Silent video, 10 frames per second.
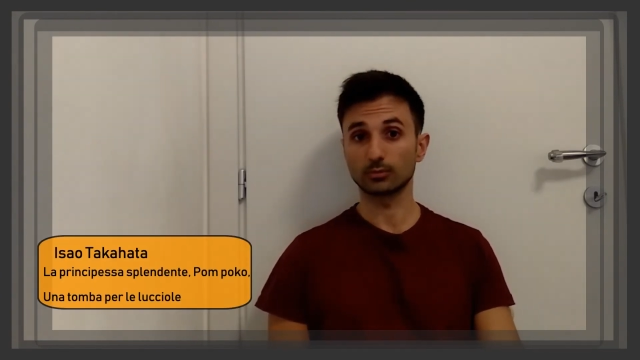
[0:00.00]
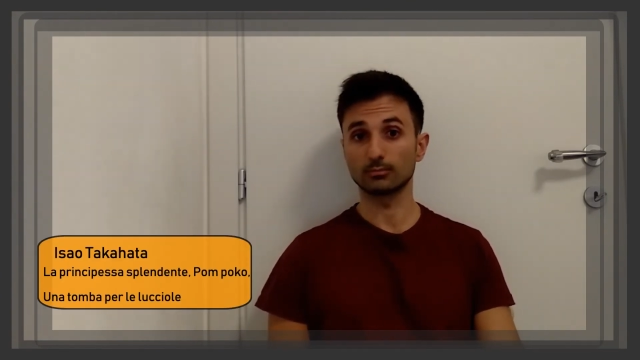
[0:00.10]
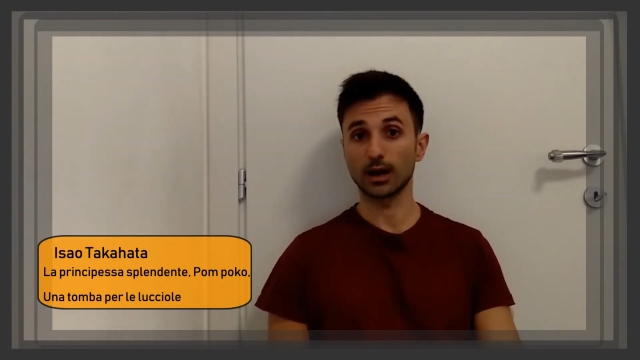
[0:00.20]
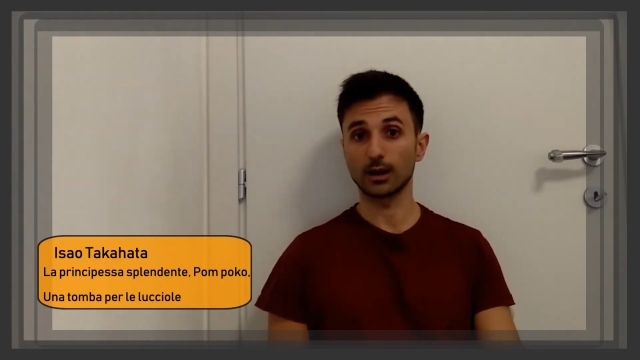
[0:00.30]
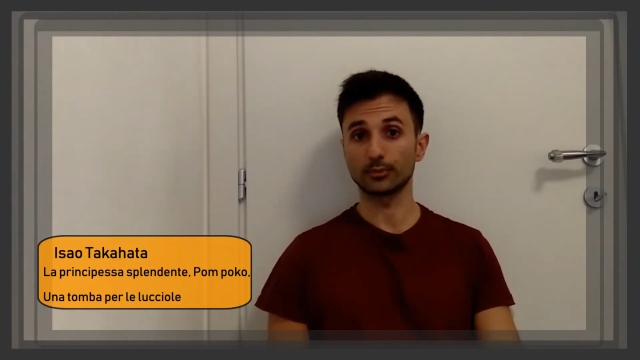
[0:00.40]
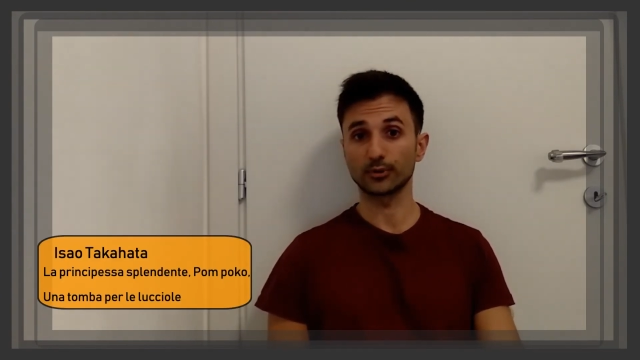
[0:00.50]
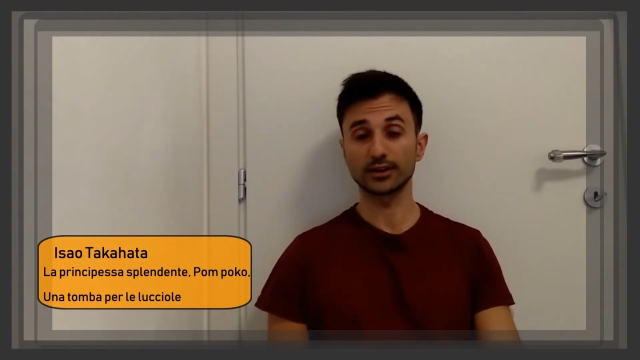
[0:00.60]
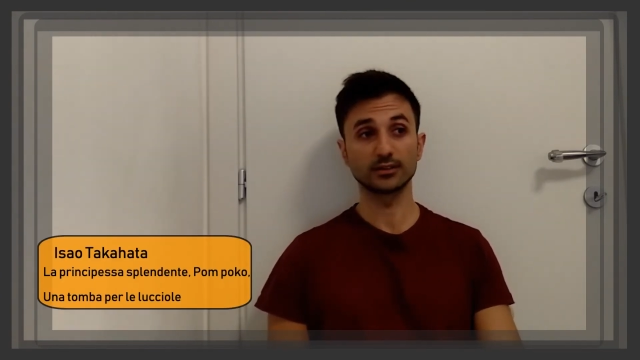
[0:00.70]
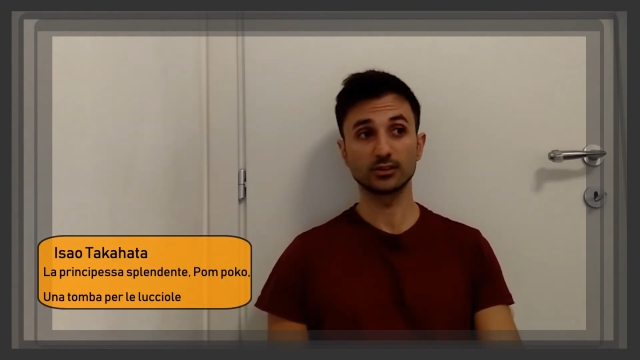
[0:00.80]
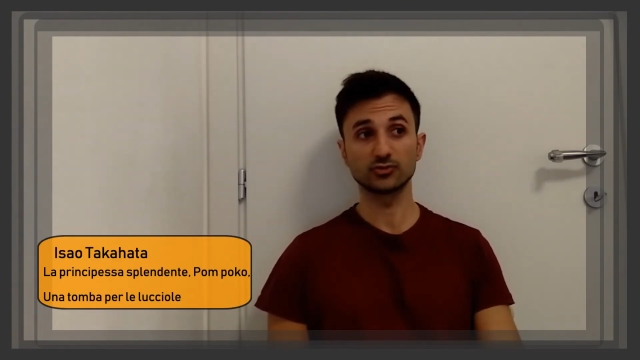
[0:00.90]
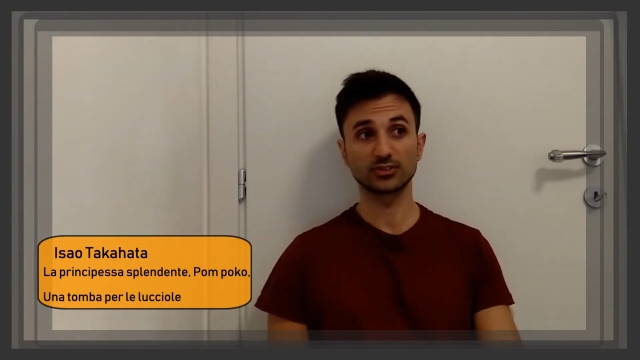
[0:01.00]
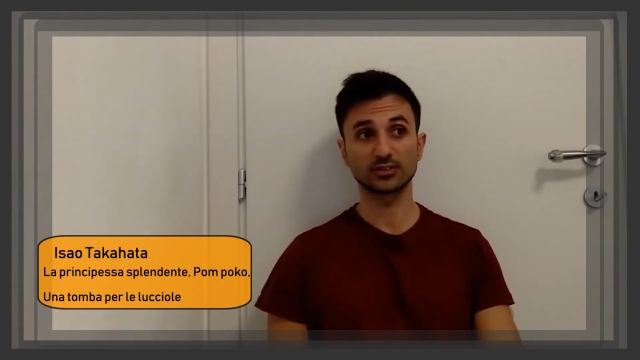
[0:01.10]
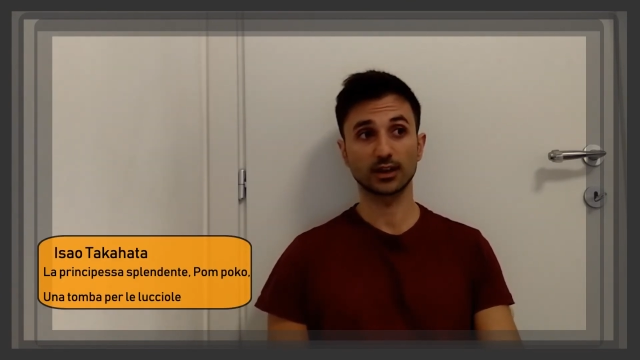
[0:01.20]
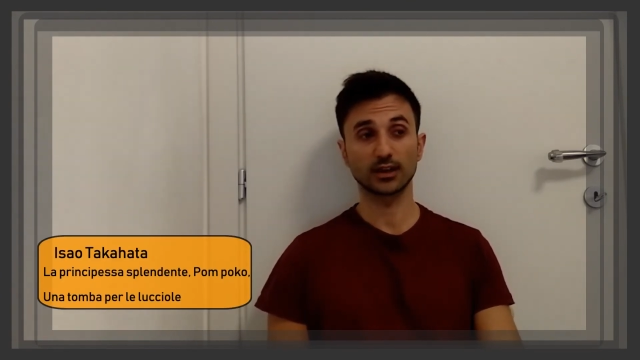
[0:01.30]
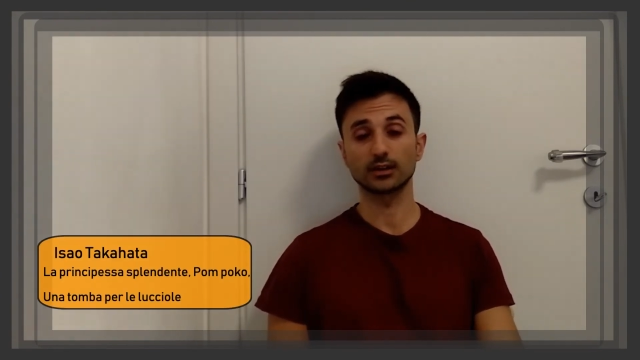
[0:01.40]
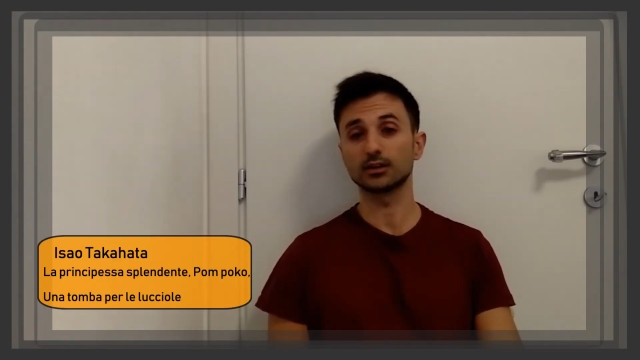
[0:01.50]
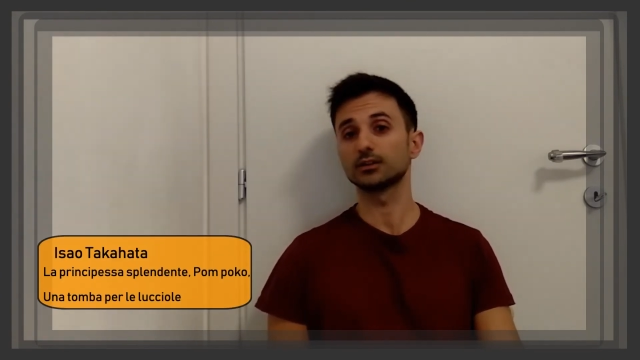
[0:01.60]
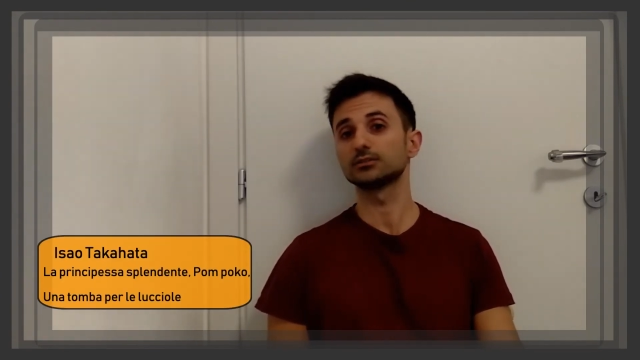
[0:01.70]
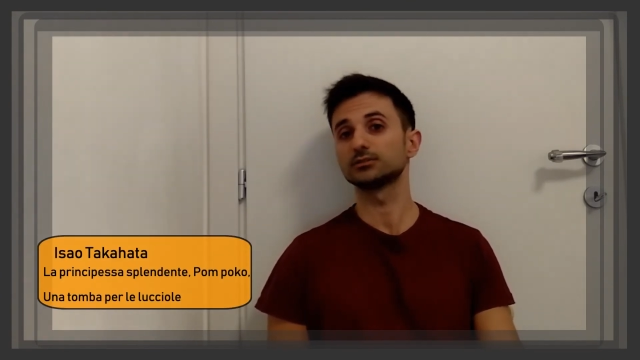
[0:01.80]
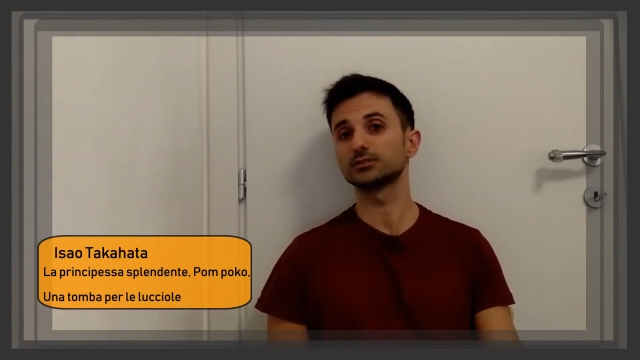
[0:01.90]
ma poiché il regista è
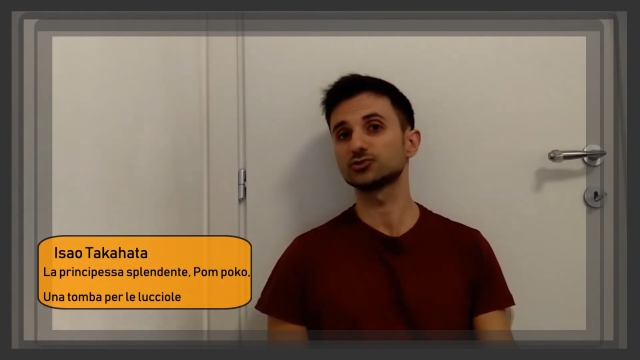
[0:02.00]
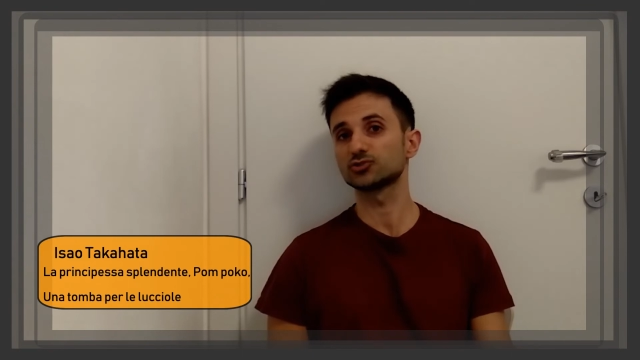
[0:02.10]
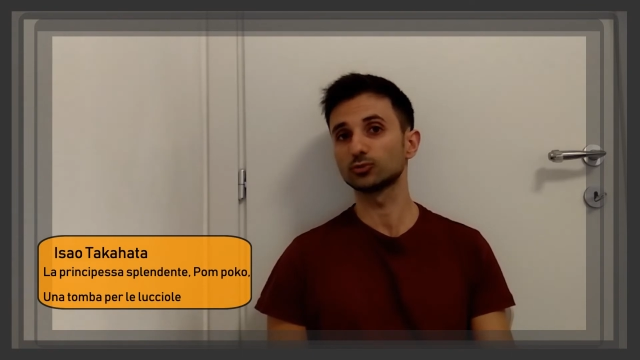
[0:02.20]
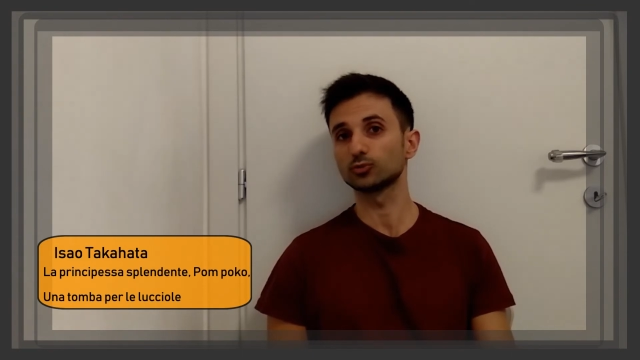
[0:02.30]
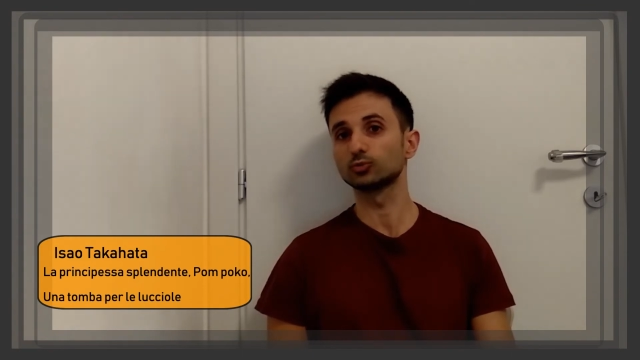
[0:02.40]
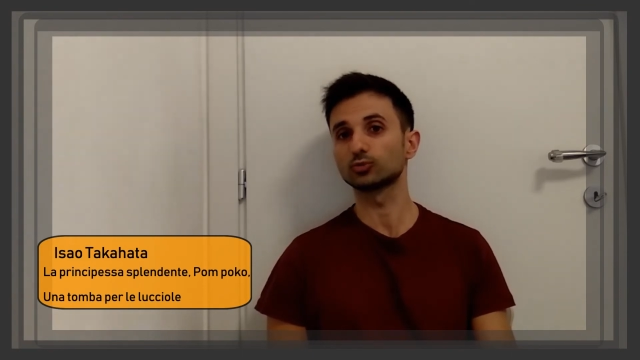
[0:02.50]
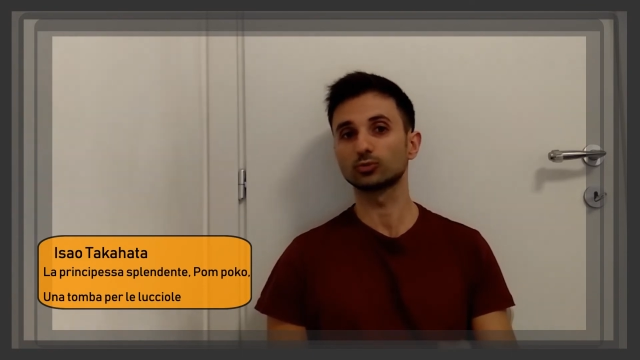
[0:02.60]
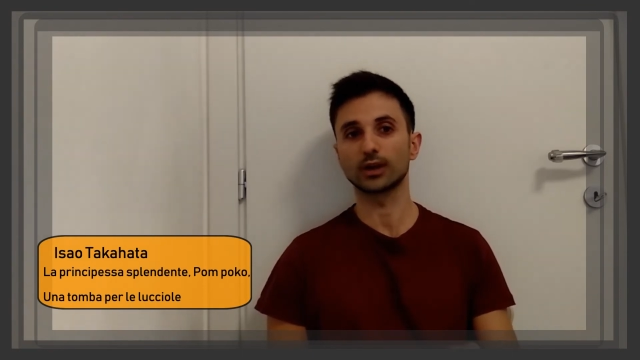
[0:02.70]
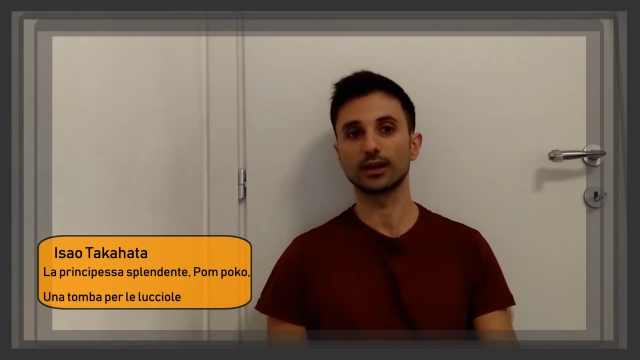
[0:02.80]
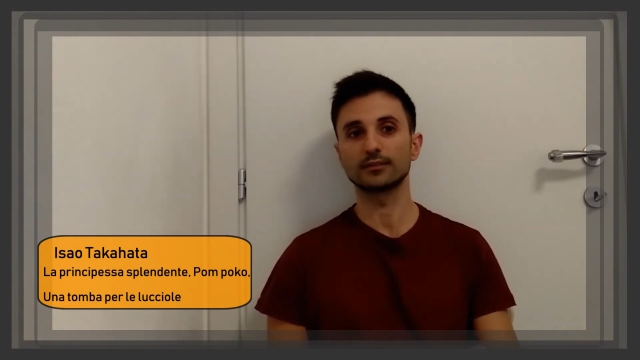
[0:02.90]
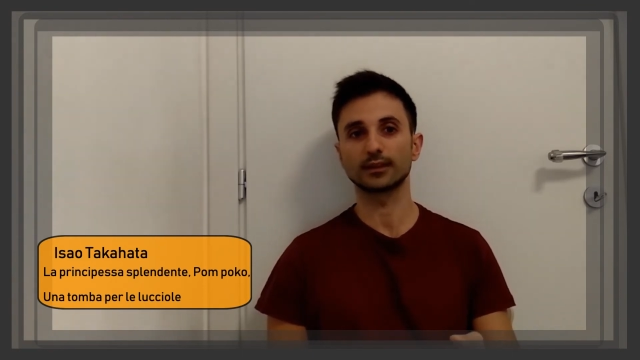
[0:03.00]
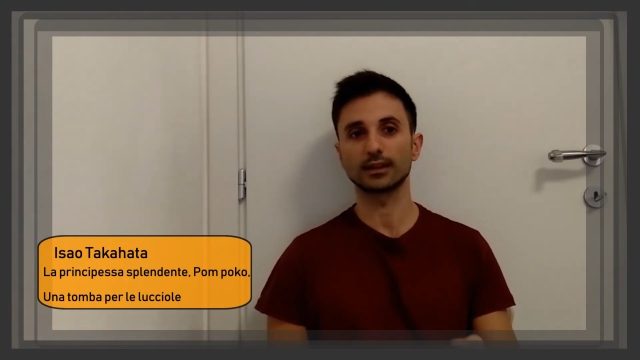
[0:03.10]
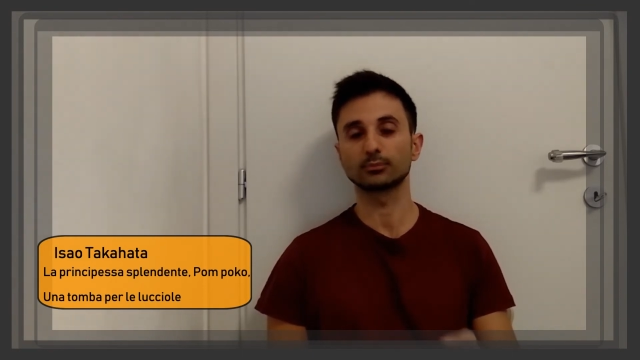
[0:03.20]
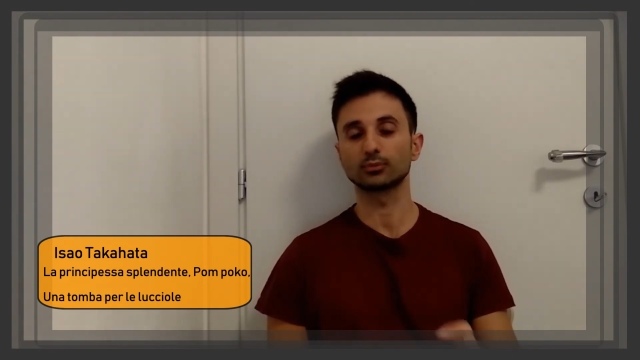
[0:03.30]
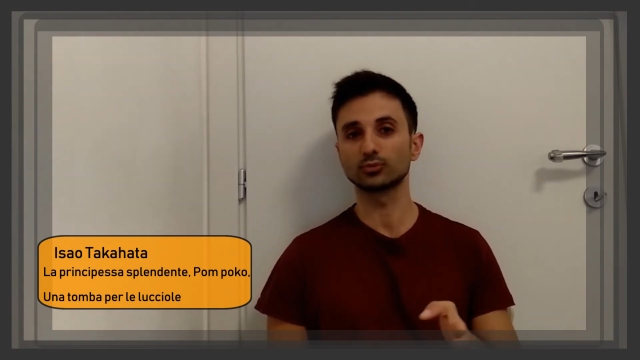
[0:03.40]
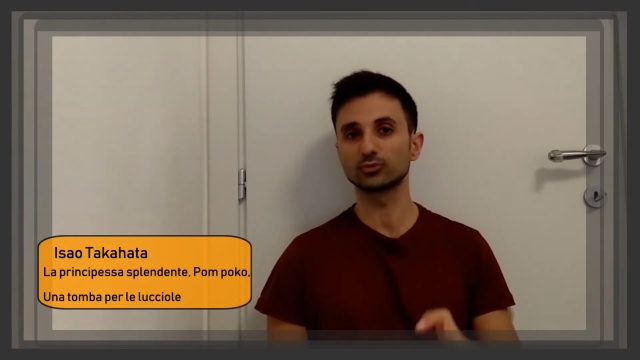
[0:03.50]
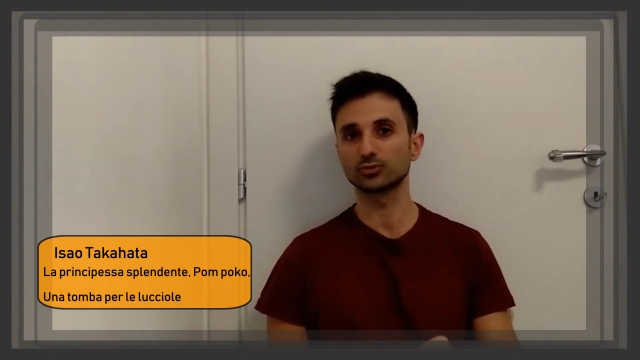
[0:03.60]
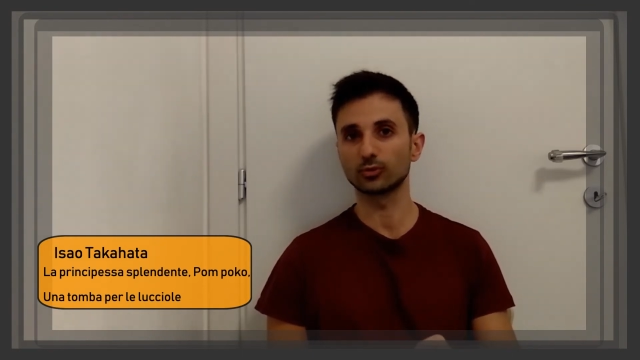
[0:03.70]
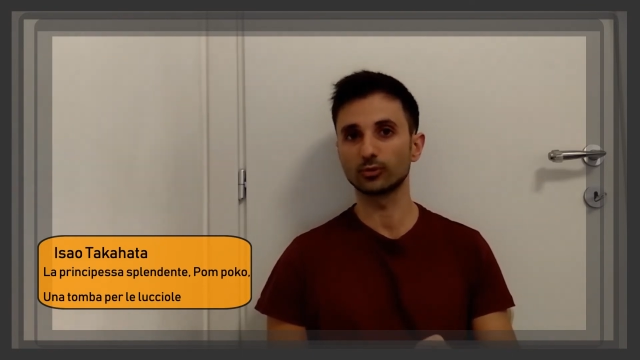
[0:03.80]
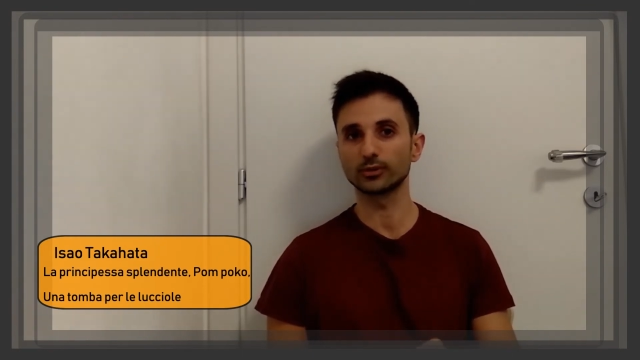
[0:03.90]
deceduto durante la
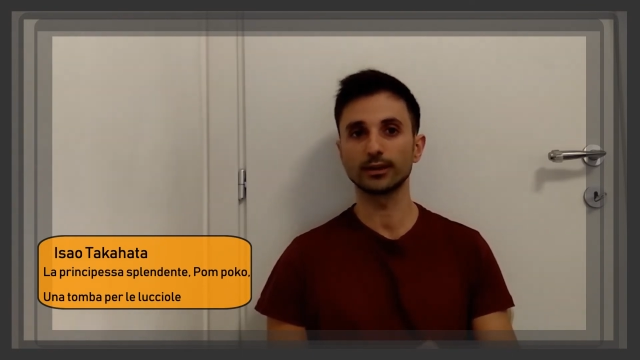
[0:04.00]
produzione,